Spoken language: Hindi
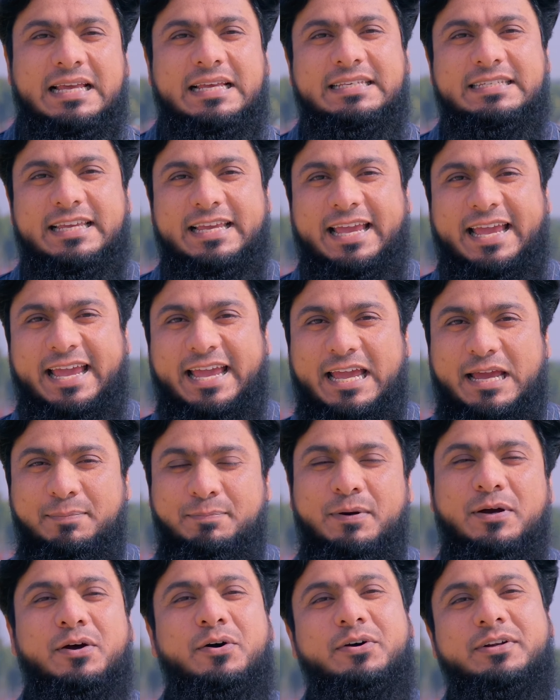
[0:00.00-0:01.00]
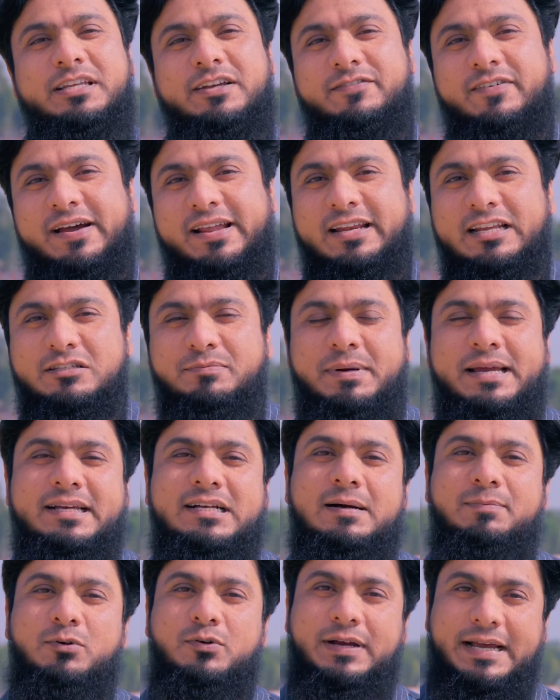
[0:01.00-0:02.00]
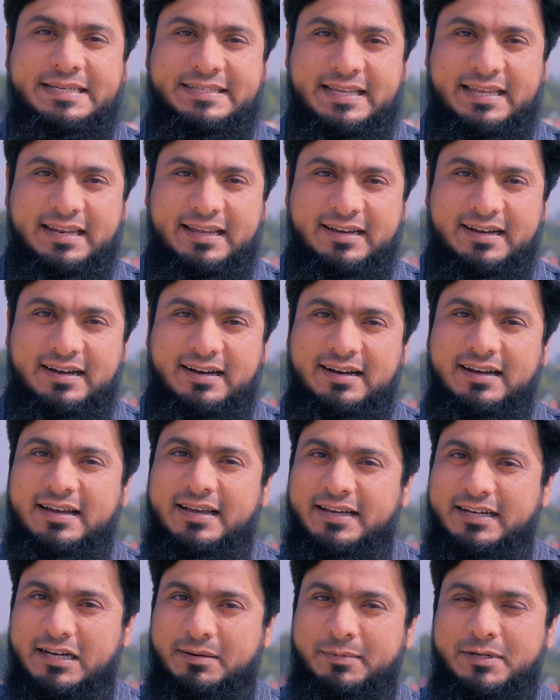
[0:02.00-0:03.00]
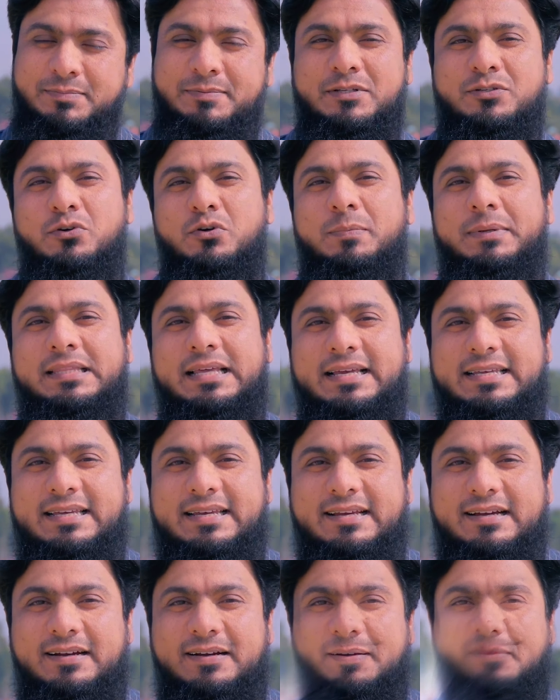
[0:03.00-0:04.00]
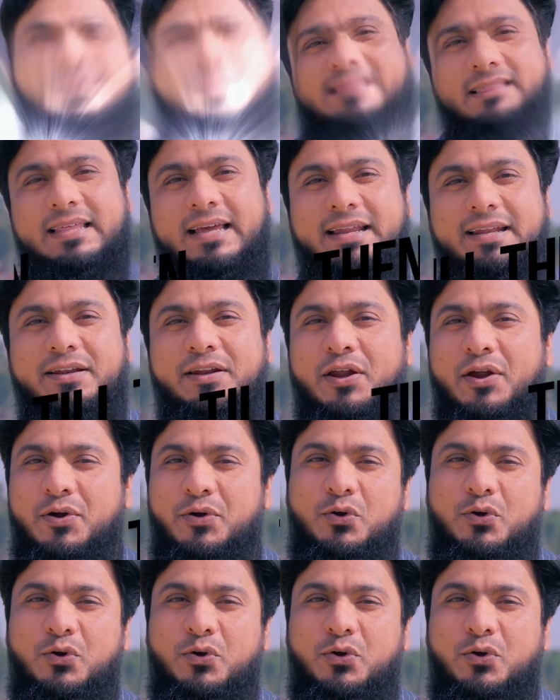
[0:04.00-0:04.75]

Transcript: ये ऐप और ये वायरलेस माइक आपको कैसा लगा कमेंट्स में ज़रूर बताइएगा टिल देन